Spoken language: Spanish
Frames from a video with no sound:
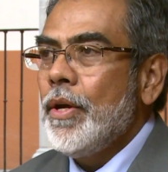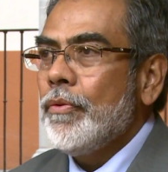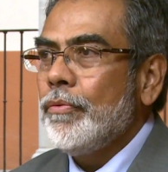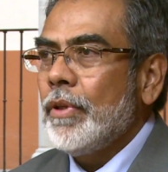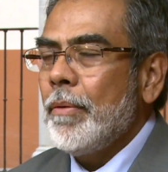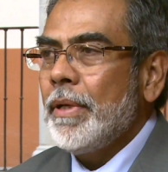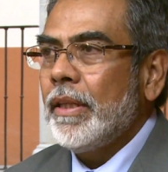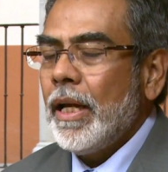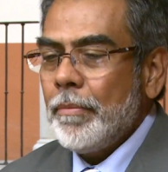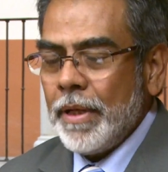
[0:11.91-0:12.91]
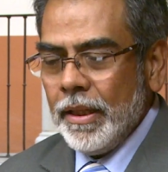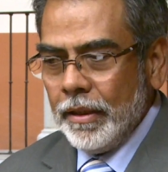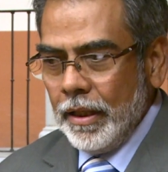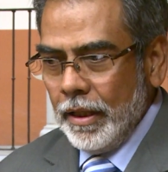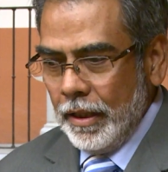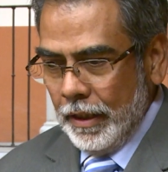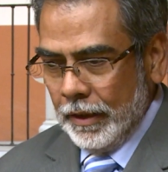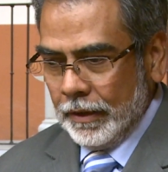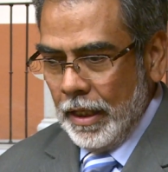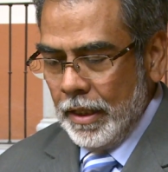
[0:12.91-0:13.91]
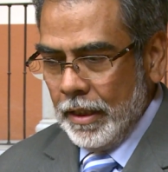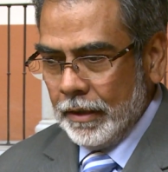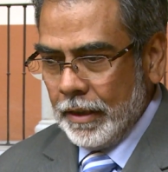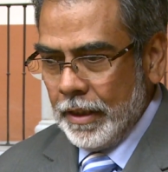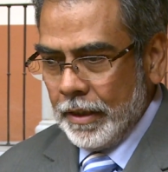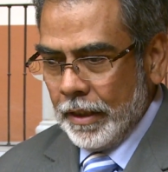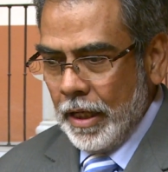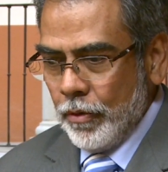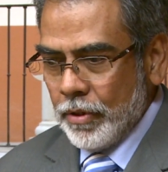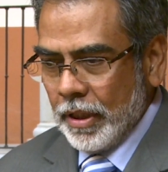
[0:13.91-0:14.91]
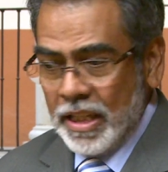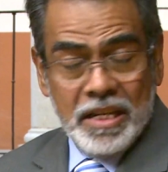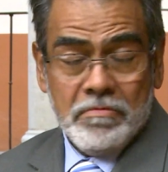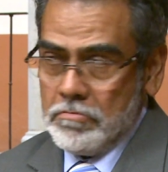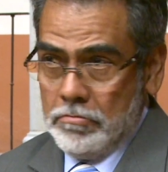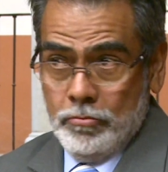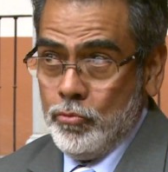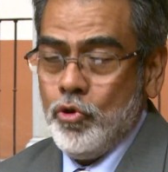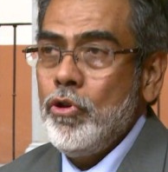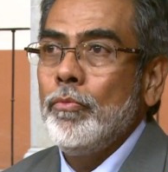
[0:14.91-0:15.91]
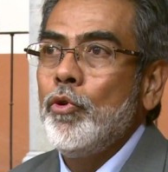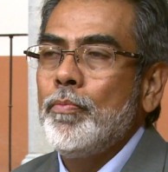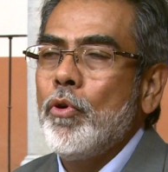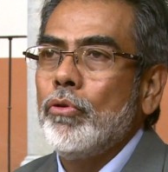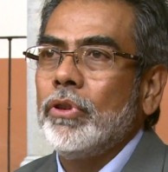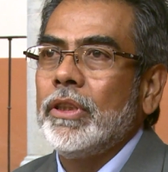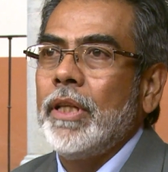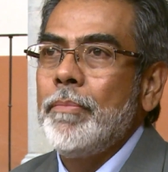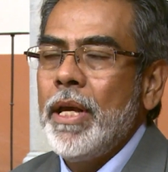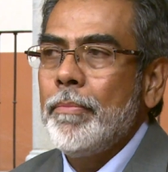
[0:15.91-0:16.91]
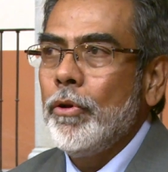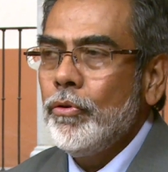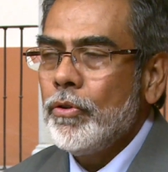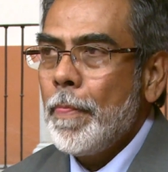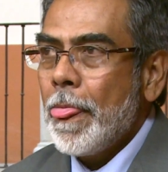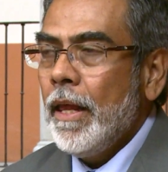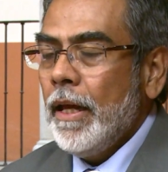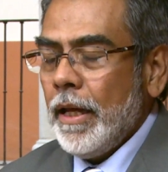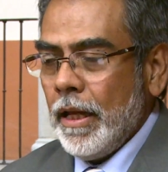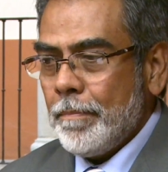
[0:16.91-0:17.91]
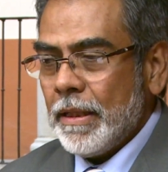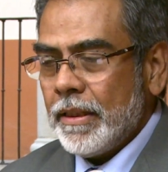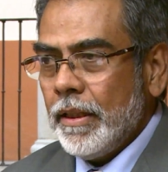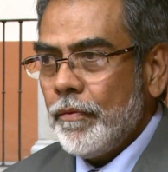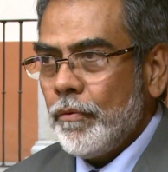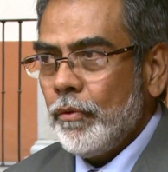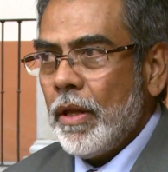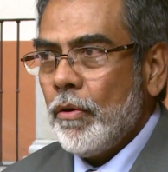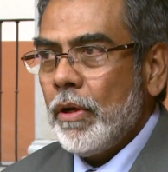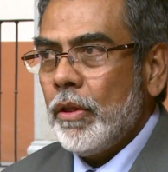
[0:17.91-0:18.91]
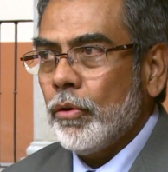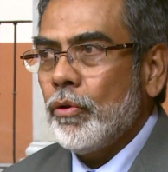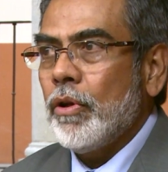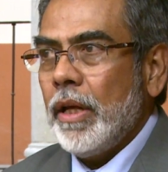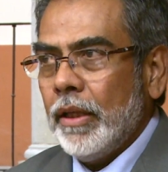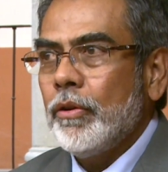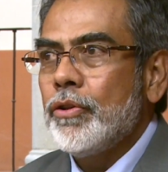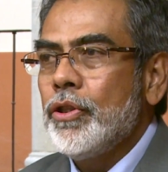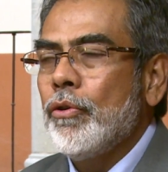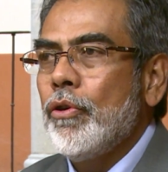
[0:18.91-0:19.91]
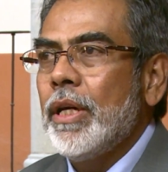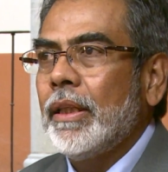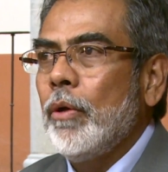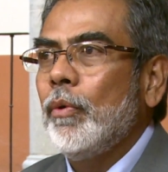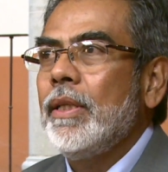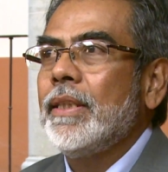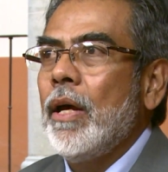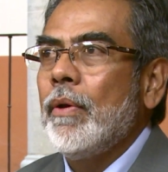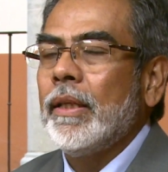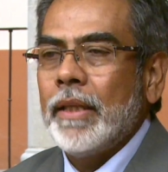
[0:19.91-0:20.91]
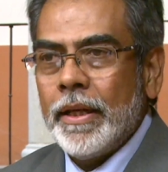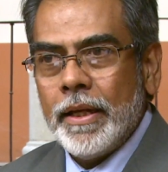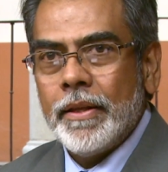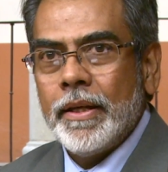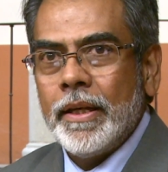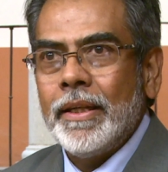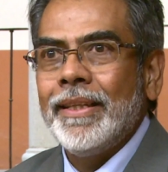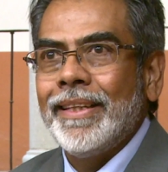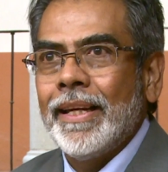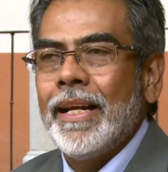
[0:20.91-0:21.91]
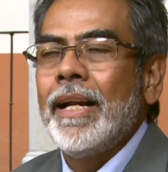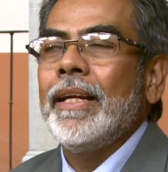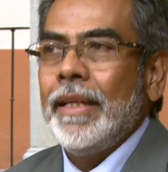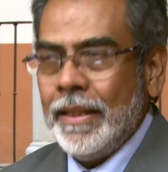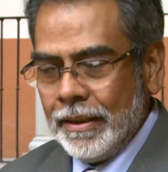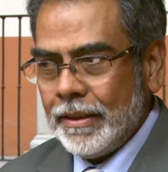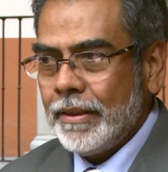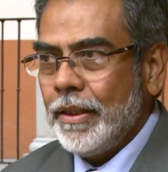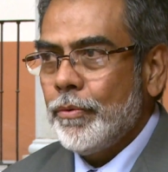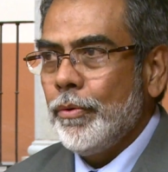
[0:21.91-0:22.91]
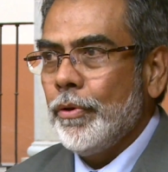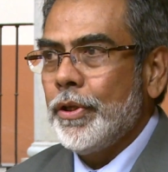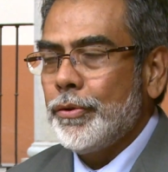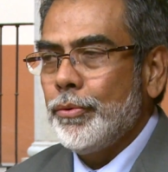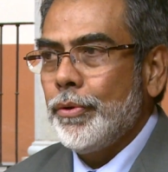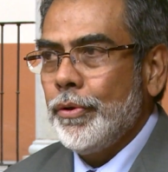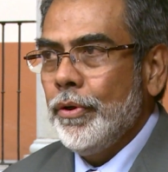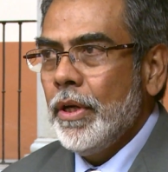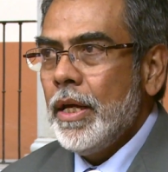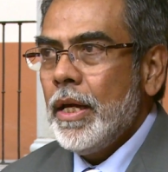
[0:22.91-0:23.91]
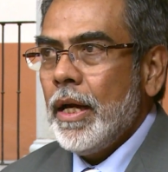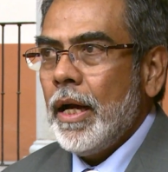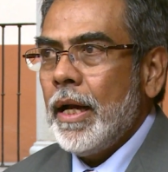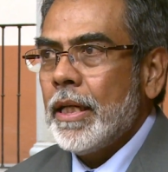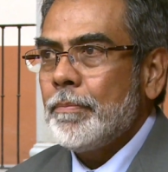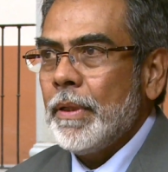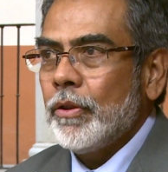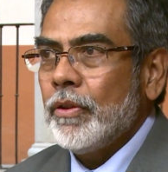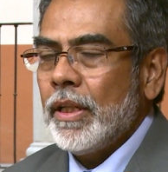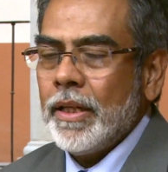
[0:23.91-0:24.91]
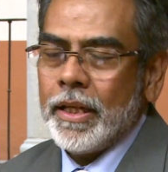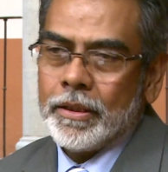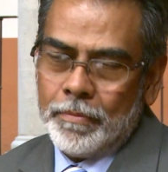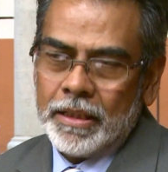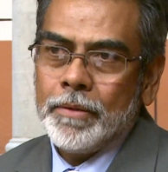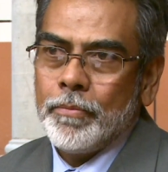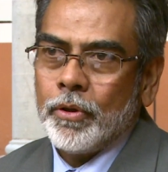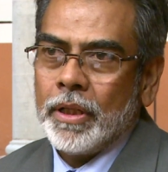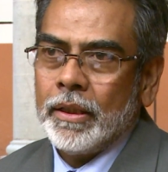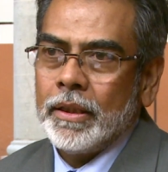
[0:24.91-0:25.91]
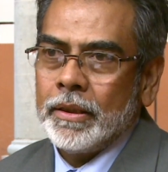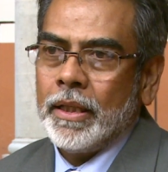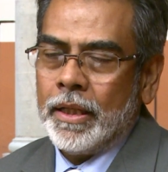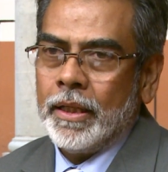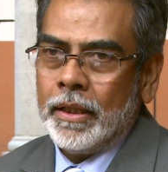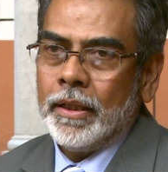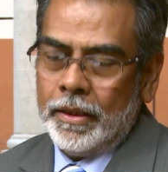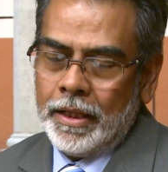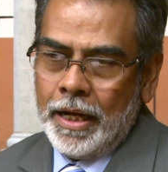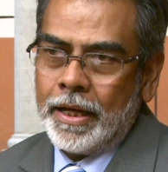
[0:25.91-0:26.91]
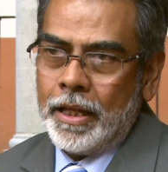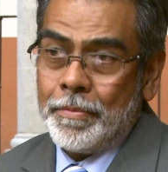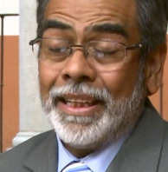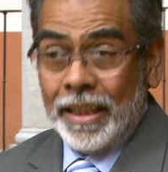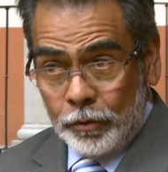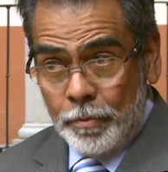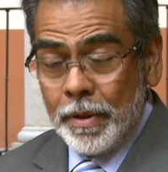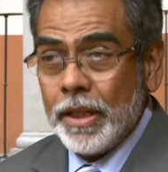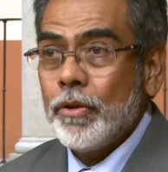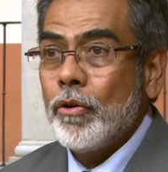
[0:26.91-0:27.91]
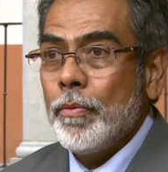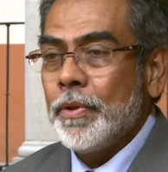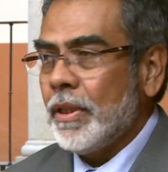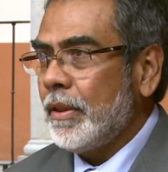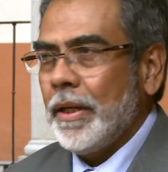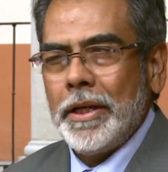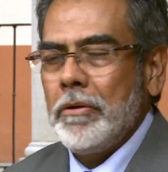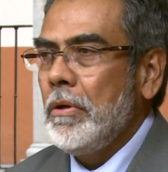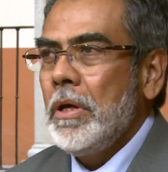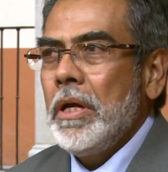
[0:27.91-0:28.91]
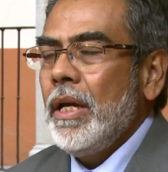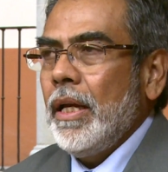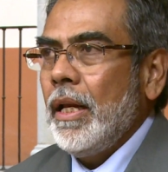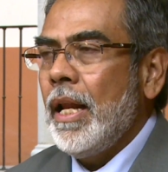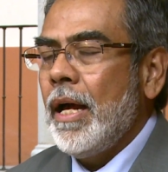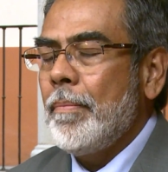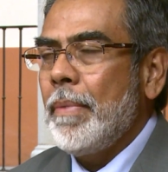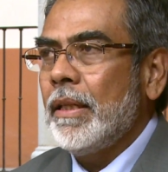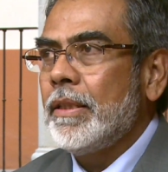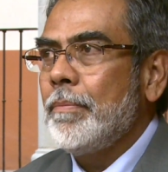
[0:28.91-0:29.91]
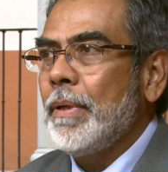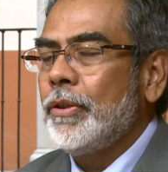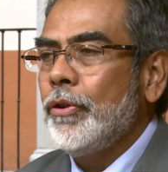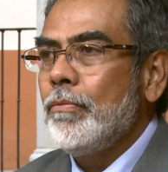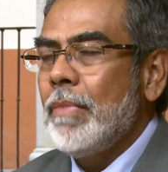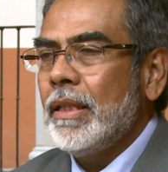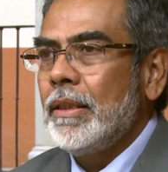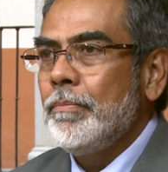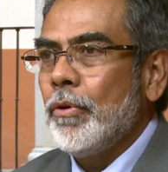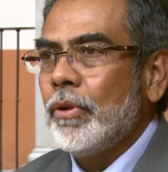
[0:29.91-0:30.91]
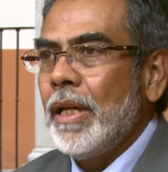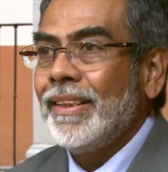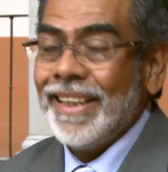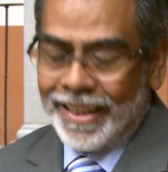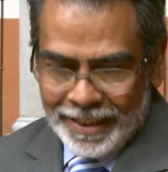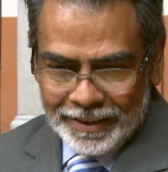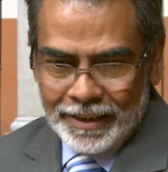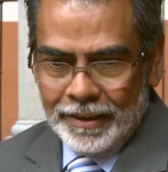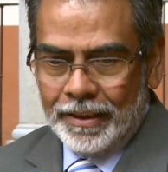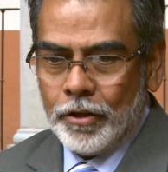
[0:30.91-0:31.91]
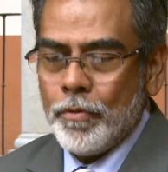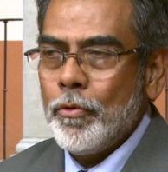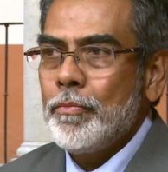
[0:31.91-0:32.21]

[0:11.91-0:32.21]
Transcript: Fundamentalmente están este, integrados aquí muy, muy pocos este, miembros. El presidente fundador, el doctor Héctor Chincoya Teutli, se ha dado la tarea de integrar en este círculo de estudio a las personalidades más importantes de, la academia, tanto en México como en el extranjero. La participación más importante reciente como